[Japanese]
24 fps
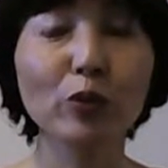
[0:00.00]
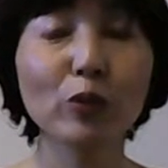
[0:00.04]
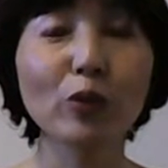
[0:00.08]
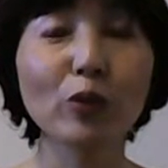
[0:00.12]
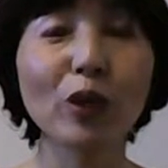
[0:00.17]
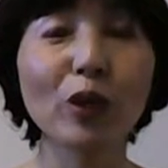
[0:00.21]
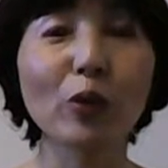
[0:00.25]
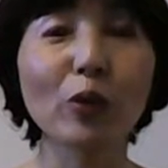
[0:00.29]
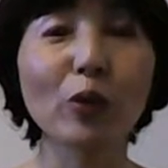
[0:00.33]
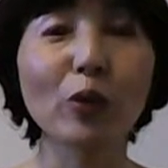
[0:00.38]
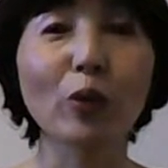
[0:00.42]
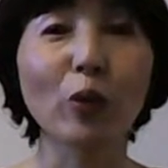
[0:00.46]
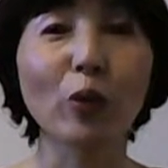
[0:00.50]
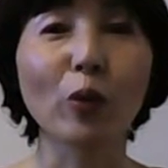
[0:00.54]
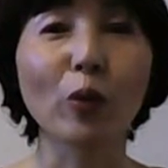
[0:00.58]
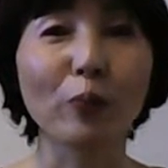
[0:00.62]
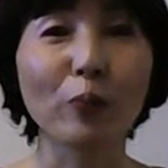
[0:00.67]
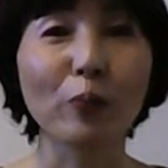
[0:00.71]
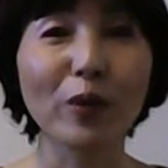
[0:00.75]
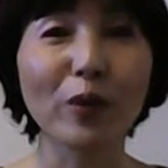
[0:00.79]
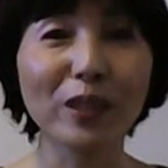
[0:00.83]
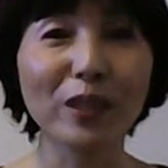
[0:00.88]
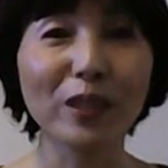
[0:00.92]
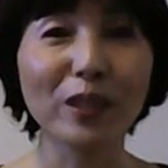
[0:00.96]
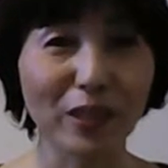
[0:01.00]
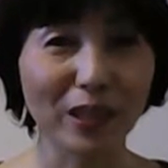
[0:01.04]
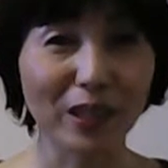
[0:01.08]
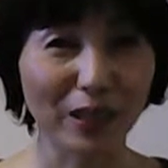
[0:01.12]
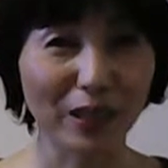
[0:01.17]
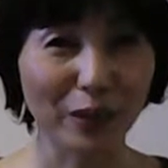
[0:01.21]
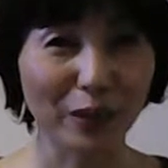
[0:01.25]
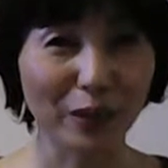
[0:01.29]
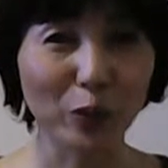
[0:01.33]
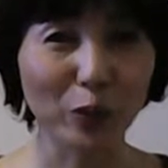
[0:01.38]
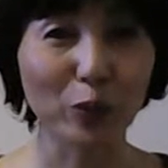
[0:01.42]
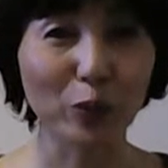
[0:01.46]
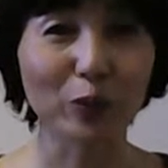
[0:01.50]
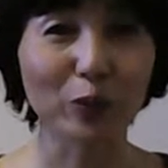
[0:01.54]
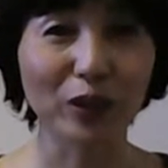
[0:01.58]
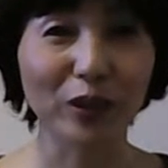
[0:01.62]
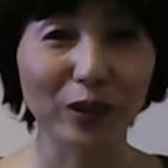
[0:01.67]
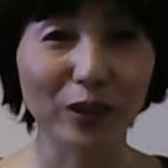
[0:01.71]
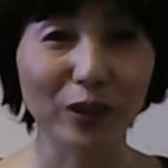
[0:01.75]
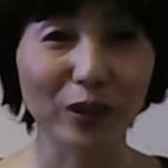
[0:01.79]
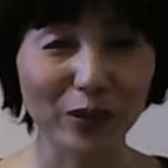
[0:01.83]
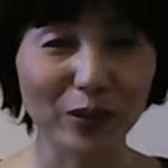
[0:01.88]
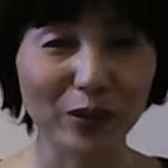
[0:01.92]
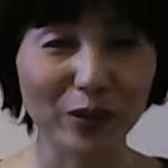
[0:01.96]
うのがこの目に見えない恐怖な
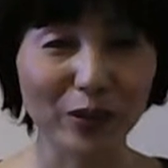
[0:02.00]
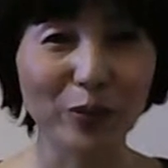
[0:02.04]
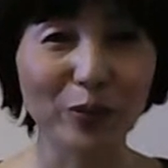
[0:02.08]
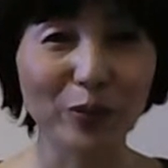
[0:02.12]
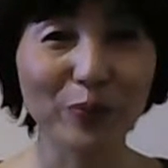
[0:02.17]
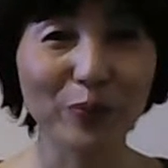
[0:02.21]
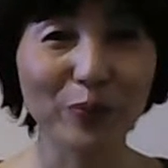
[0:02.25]
んですよ